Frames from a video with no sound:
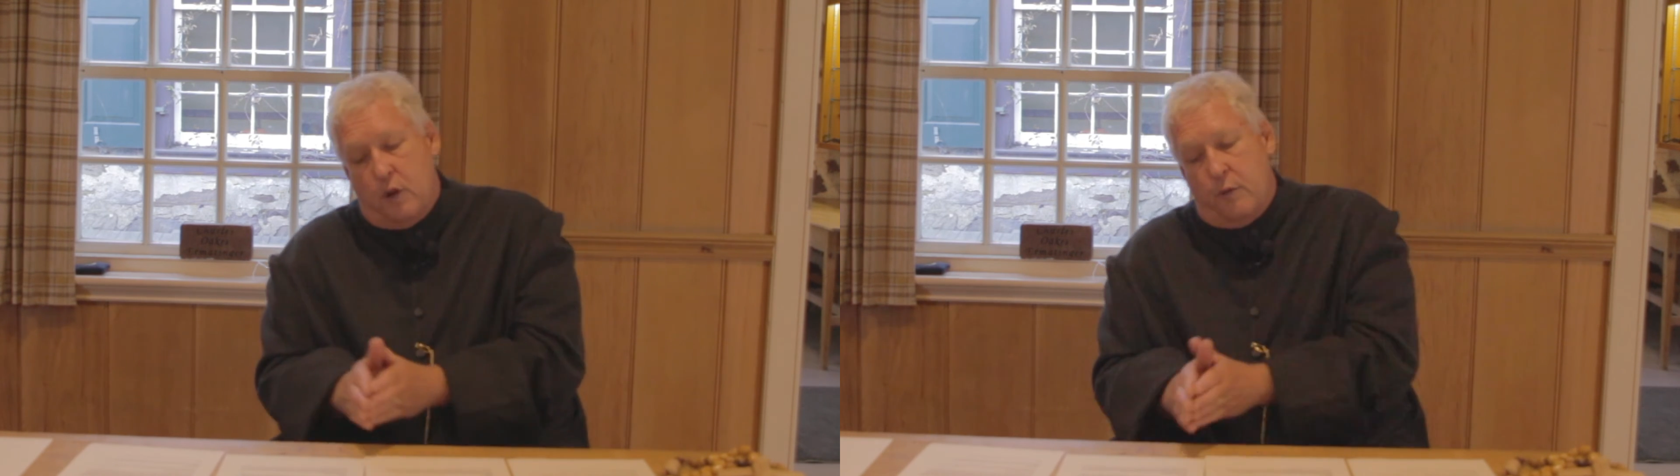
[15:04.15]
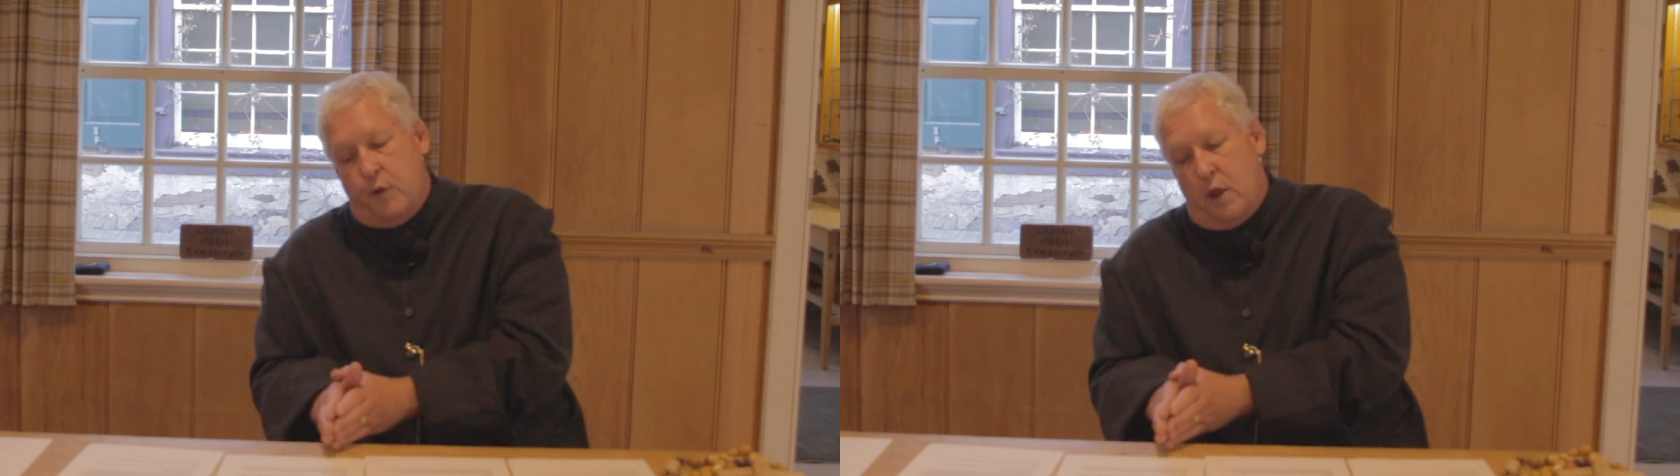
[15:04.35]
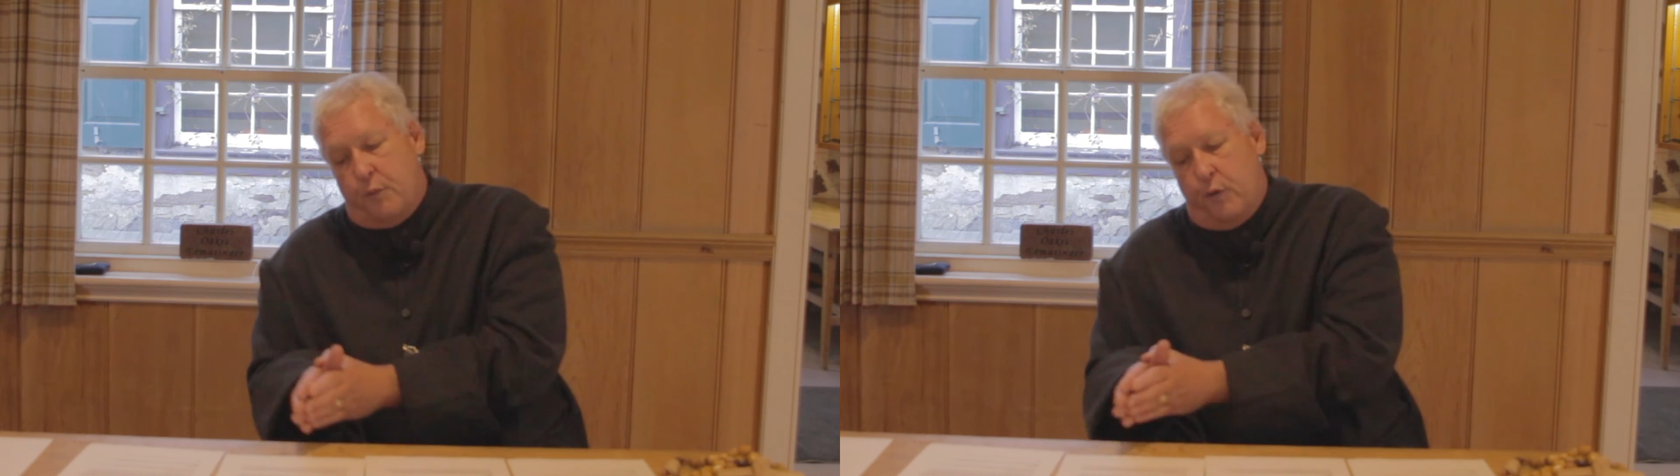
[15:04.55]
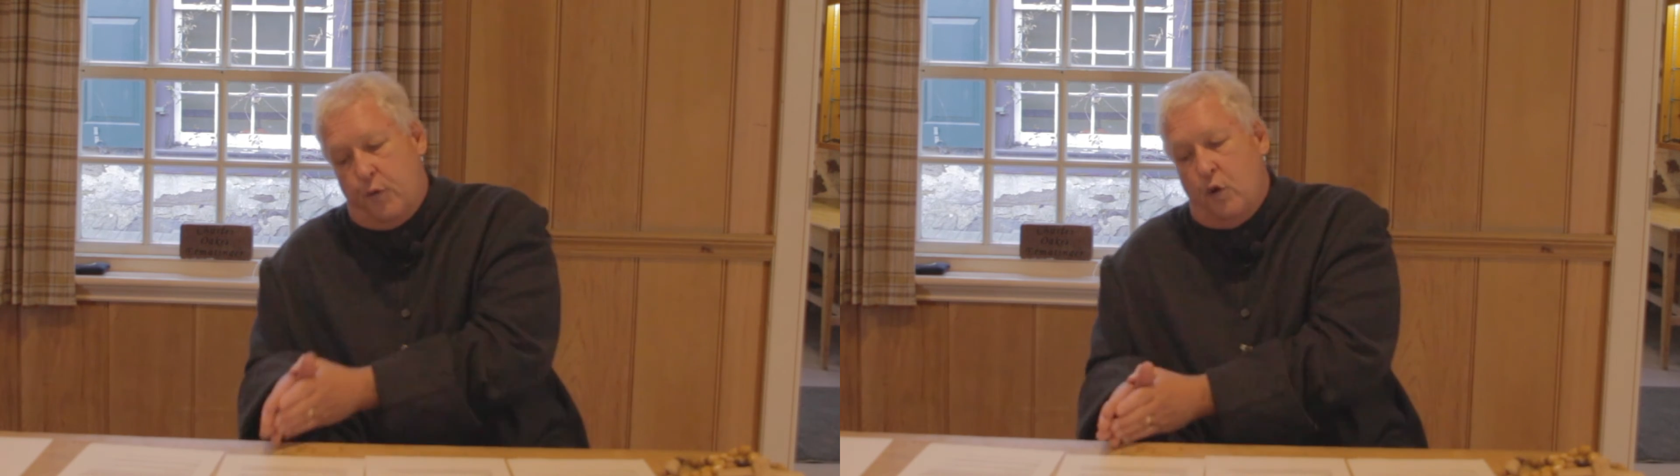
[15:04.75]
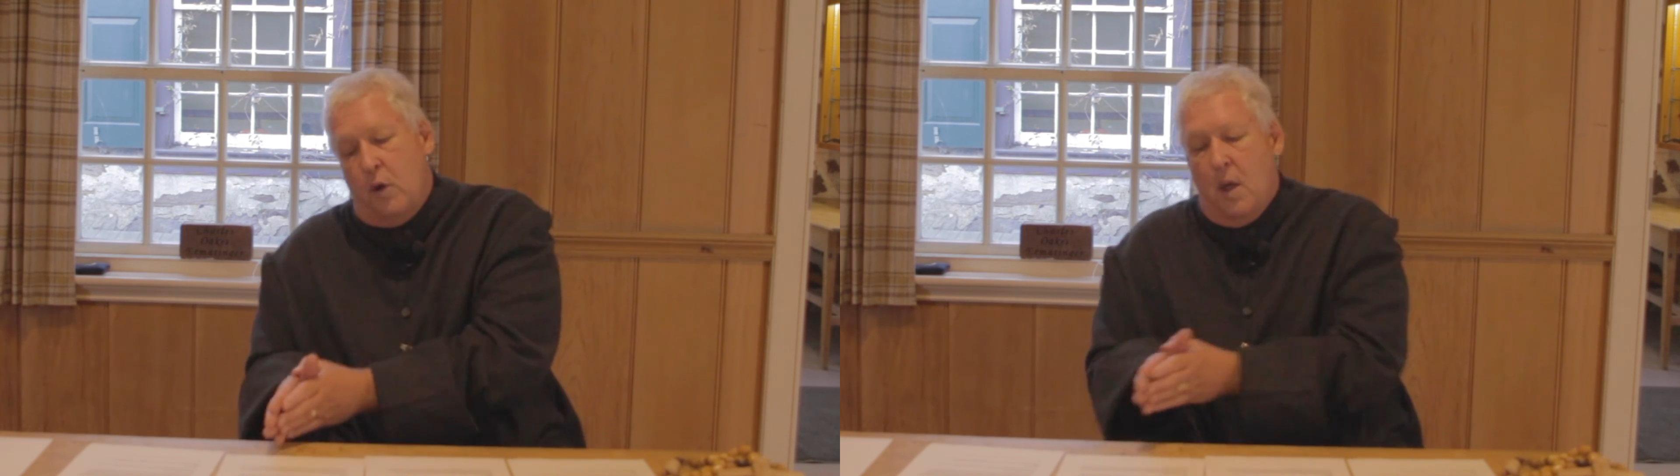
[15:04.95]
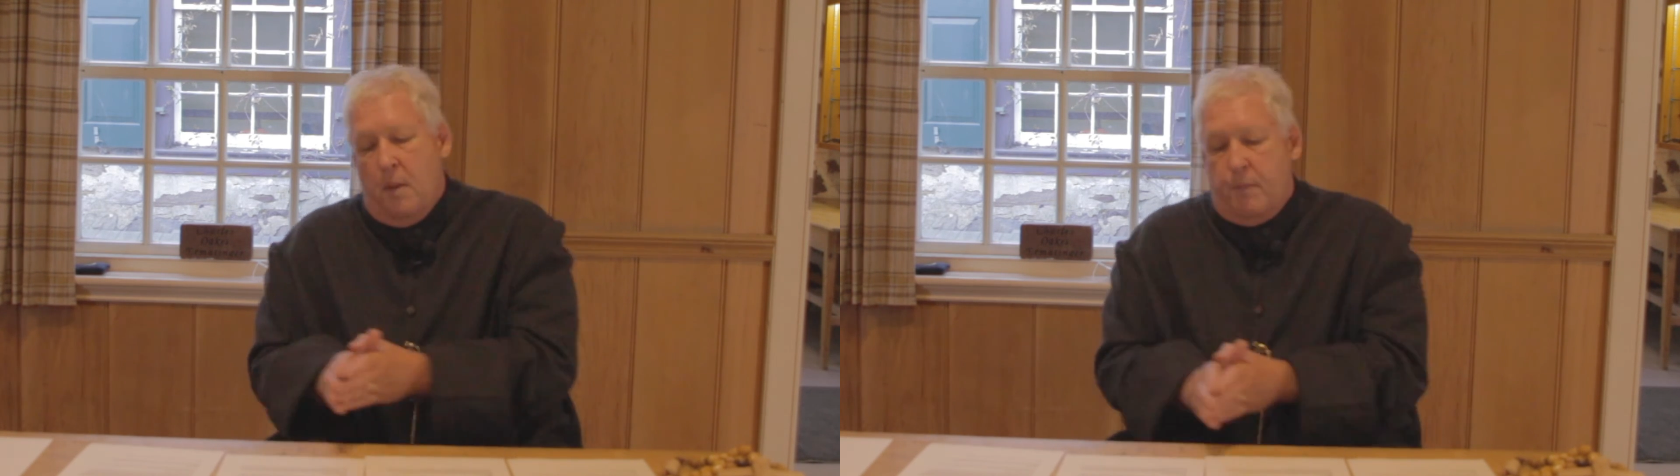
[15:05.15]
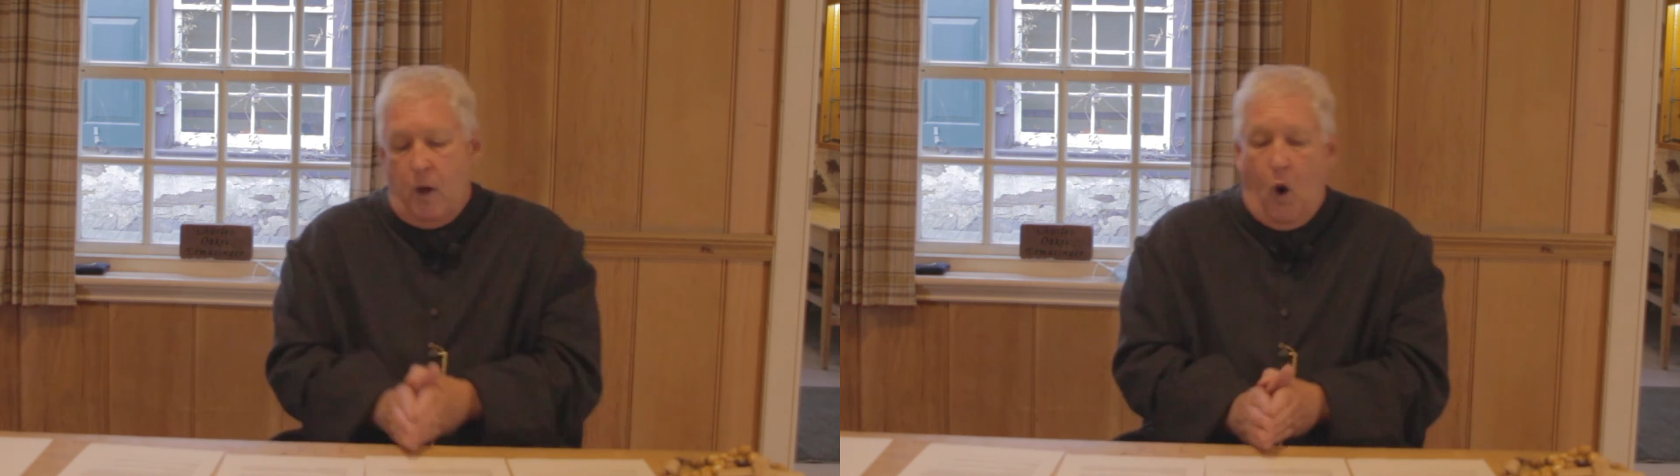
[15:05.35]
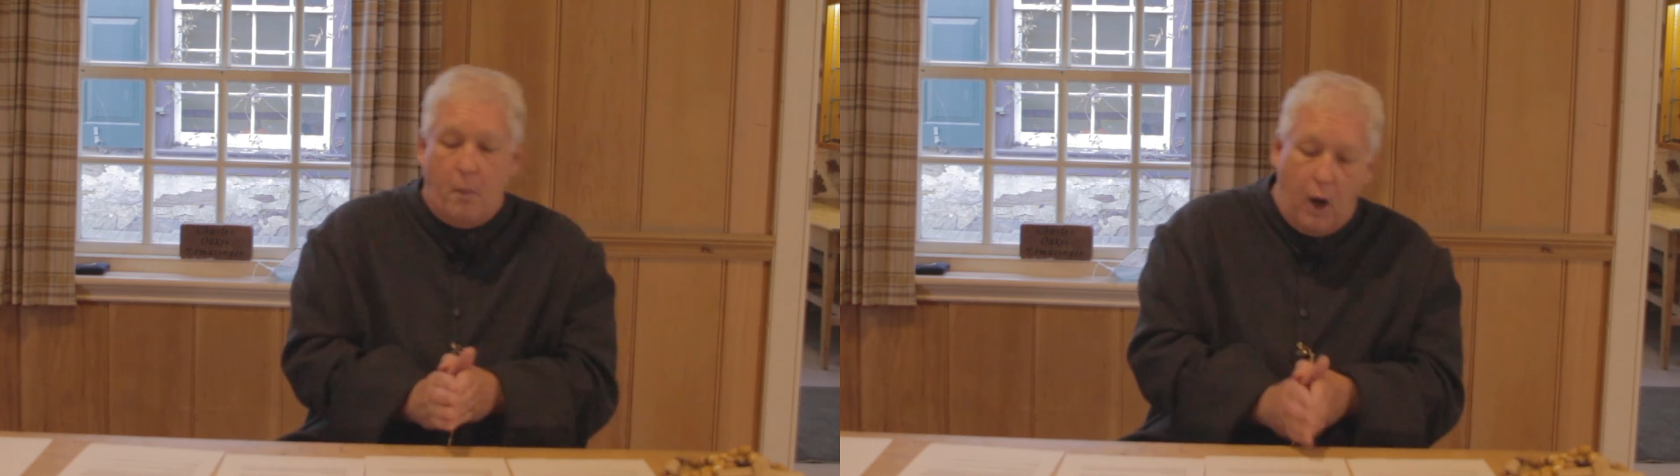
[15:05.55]
de plus en plus vieux,
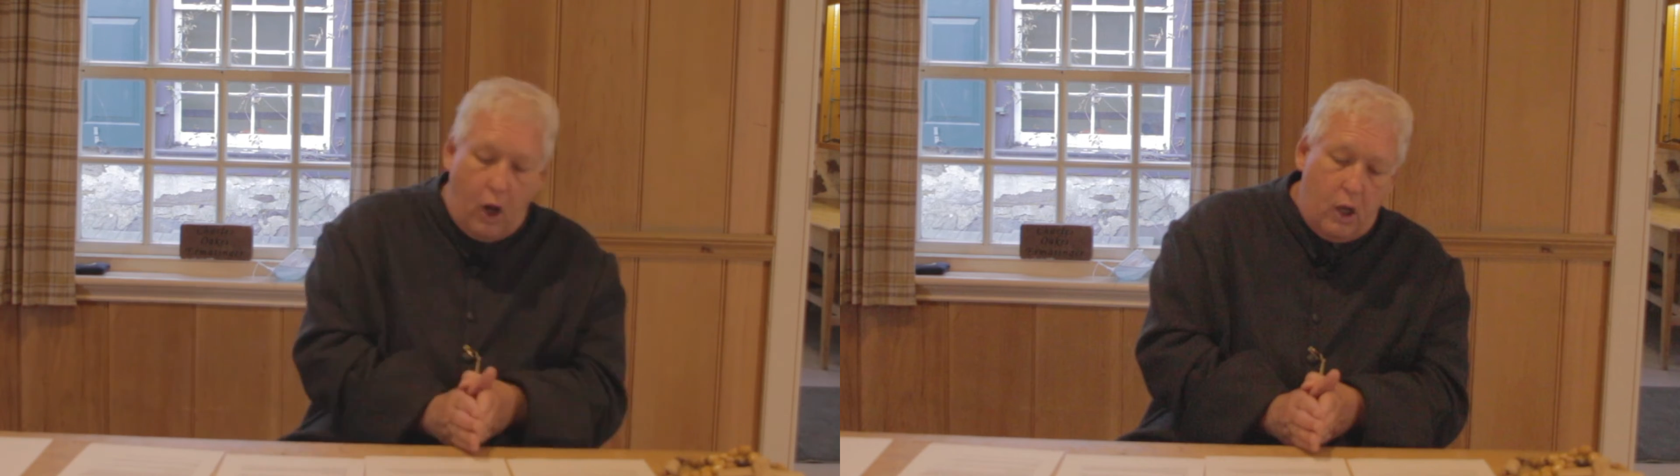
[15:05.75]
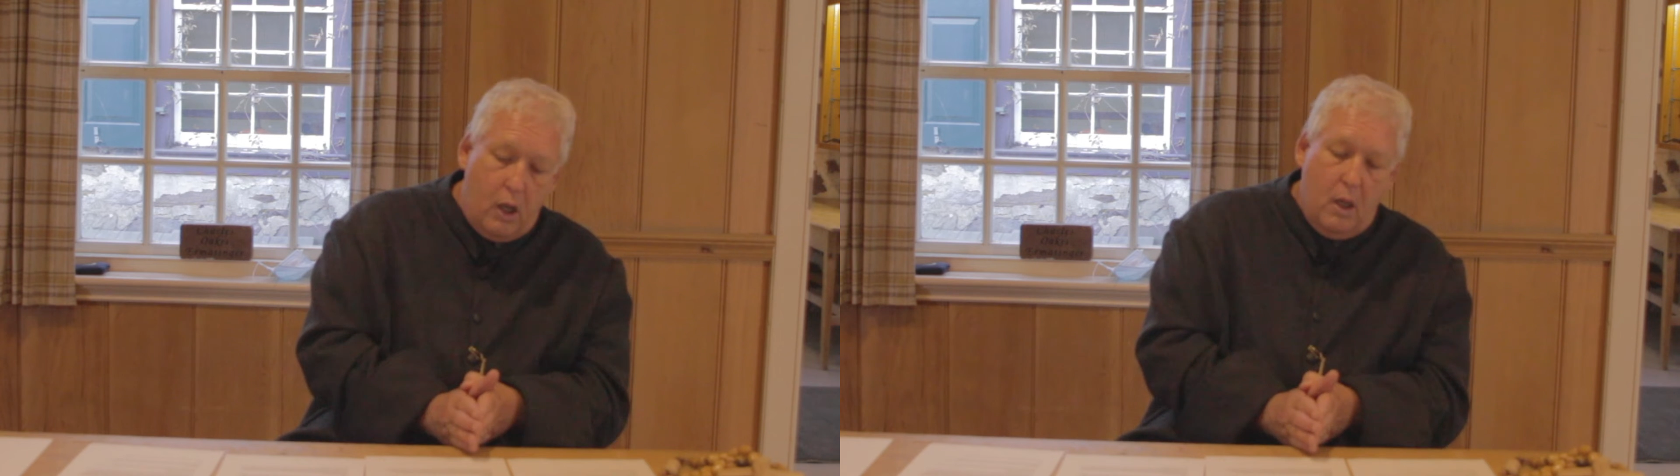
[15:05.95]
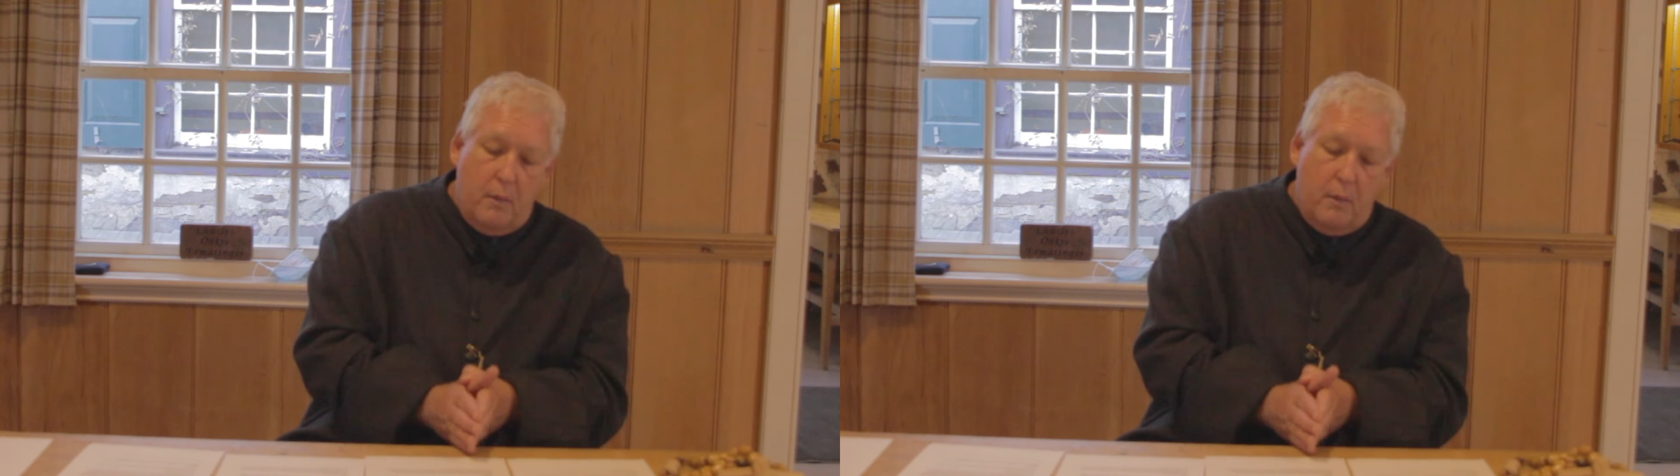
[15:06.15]
puis on meurt.